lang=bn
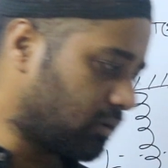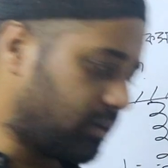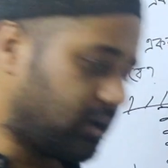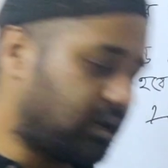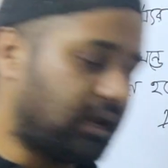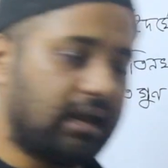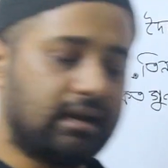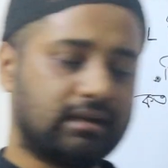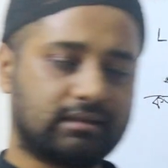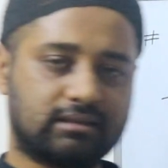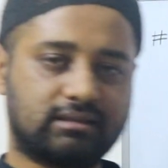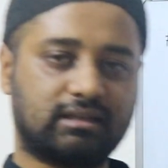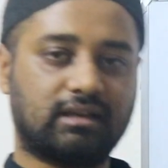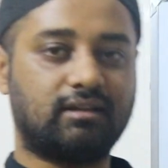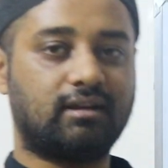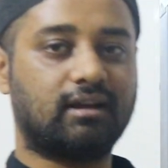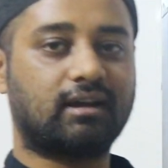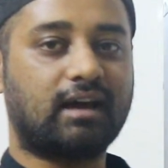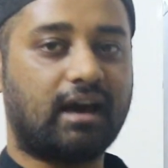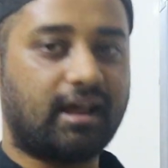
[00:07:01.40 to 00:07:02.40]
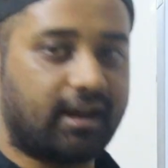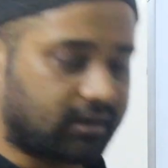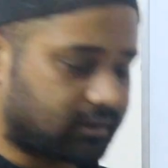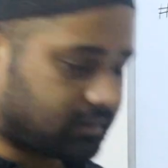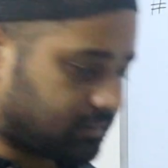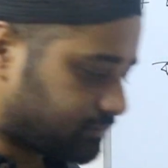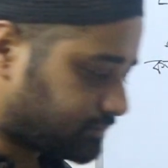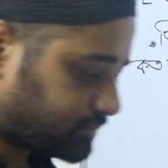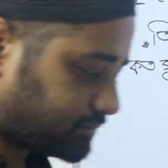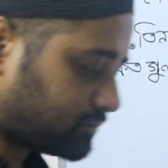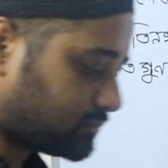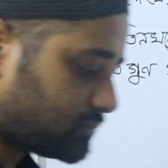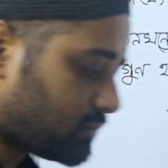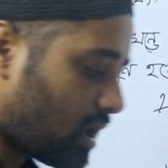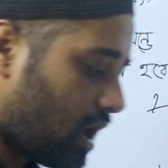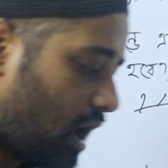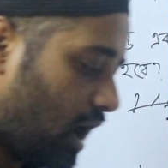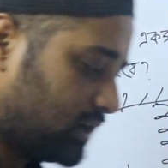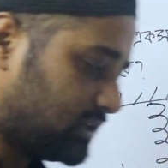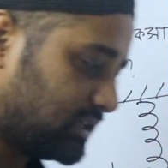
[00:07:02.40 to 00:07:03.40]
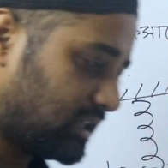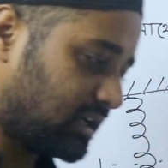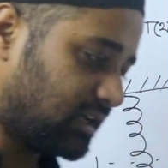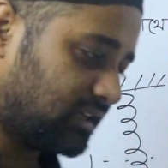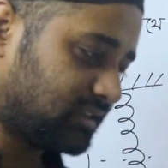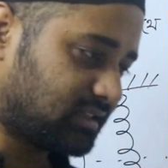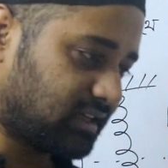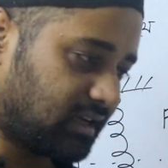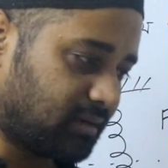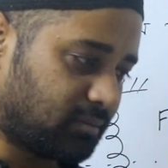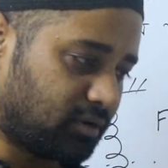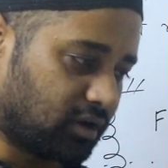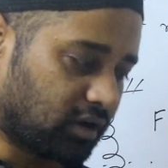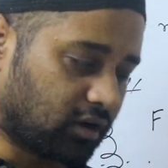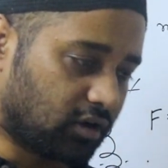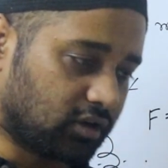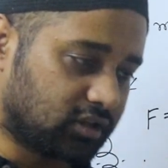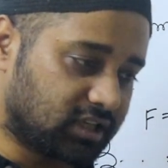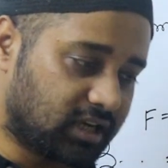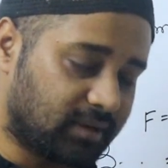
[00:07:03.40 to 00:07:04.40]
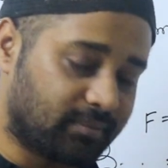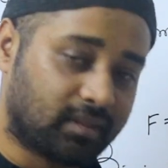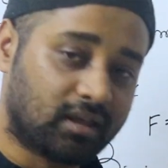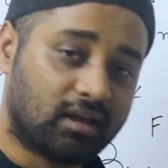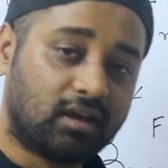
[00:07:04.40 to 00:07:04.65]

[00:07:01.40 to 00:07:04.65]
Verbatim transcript: ওয়ান বাই নাইন আসে তাদের কারেক্ট আর যাদের আনসার মনে করো যে